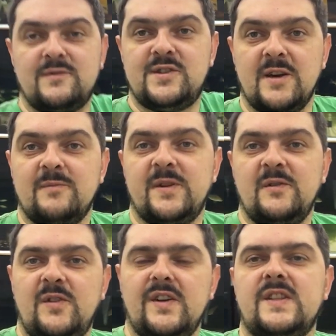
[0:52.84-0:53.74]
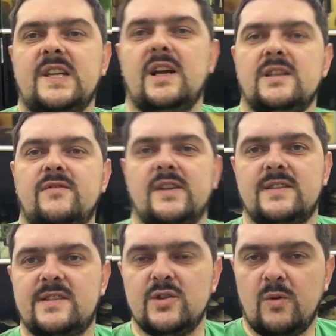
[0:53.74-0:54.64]
всем привет! Рад
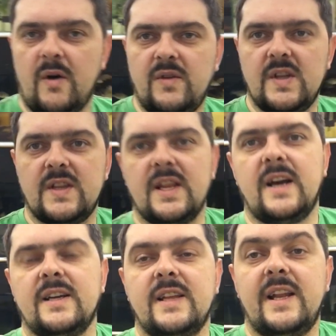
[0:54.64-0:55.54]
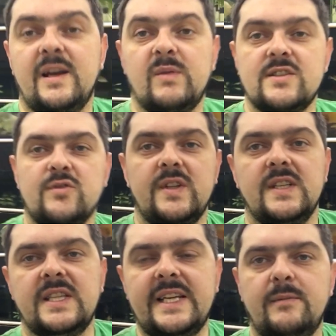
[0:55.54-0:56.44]
вас снова видеть на канале
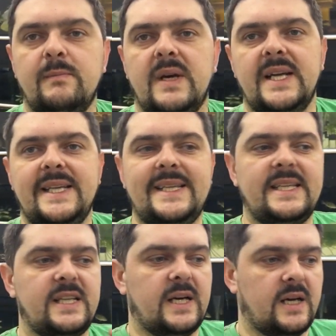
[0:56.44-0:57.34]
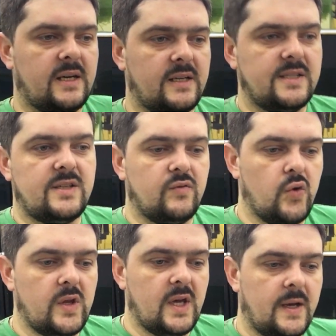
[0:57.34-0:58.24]
Amazonian Dream. И а,
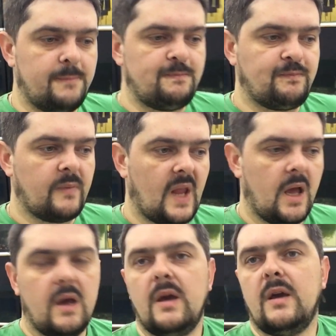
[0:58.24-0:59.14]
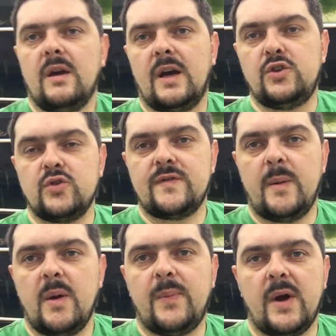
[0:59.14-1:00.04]
сегодня хочу с
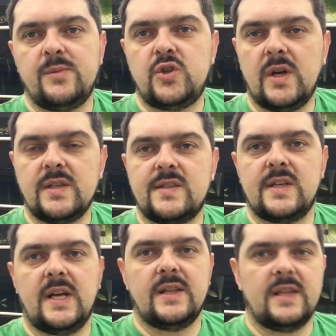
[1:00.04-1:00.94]
вами пообщаться